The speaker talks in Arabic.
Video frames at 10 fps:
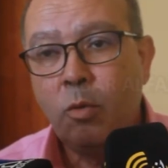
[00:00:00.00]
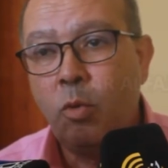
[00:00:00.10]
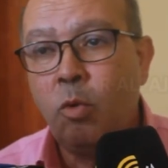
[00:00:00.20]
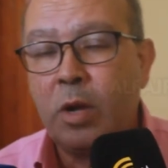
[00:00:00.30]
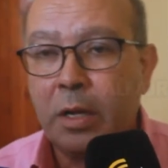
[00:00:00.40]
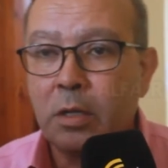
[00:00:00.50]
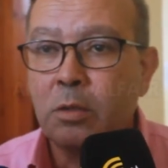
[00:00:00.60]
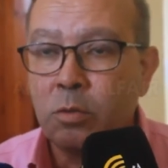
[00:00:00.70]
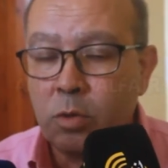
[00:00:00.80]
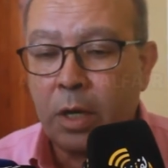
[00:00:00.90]

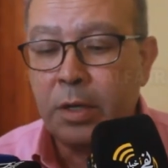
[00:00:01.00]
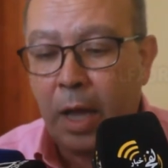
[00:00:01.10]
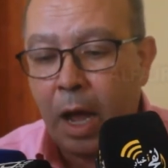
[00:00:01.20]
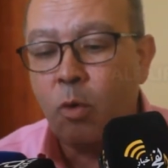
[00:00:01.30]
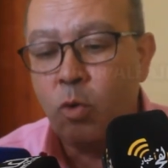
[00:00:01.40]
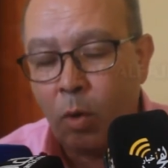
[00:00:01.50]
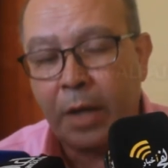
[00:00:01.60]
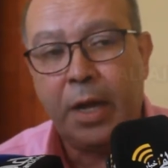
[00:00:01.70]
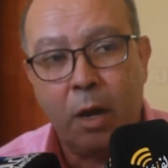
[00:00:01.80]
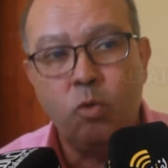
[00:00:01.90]
وكنحاولوا
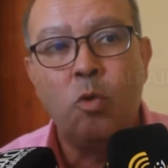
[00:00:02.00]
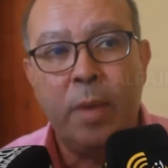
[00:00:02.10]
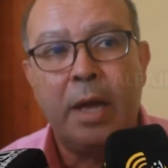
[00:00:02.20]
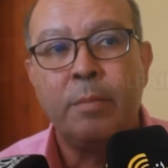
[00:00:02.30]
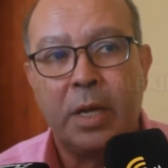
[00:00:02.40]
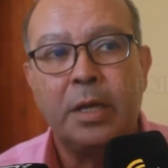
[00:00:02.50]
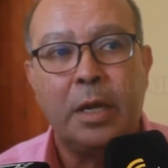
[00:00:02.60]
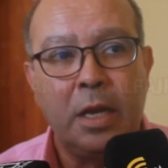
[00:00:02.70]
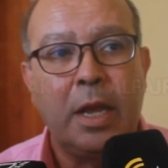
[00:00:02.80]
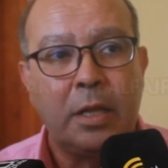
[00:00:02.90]
كنحاولوا ما امكن
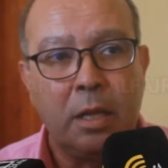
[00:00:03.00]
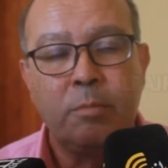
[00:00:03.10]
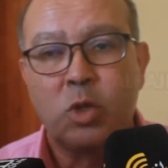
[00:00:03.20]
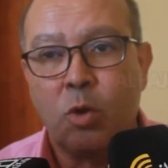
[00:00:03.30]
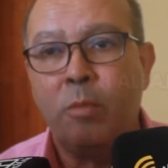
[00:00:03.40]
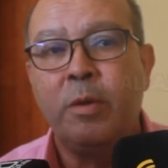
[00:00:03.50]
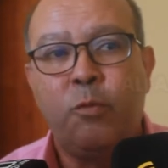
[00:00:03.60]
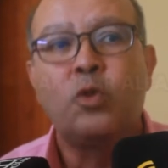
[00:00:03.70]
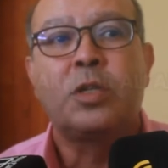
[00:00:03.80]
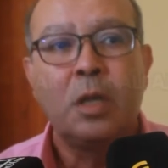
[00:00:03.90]
ان هذا المشروع ما
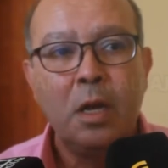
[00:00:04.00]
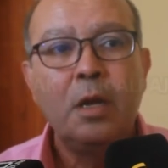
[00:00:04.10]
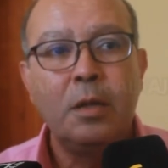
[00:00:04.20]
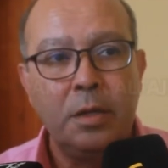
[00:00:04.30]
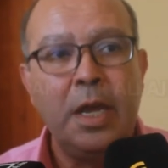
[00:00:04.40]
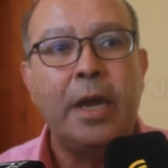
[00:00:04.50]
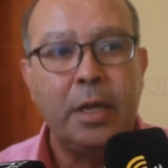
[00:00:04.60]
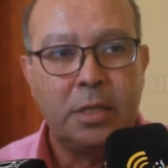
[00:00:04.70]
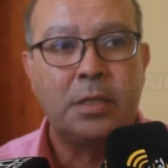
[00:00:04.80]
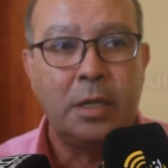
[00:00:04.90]
يفوتش آه،
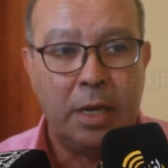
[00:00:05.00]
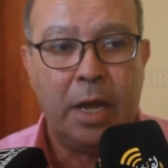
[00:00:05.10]
نهايه السنه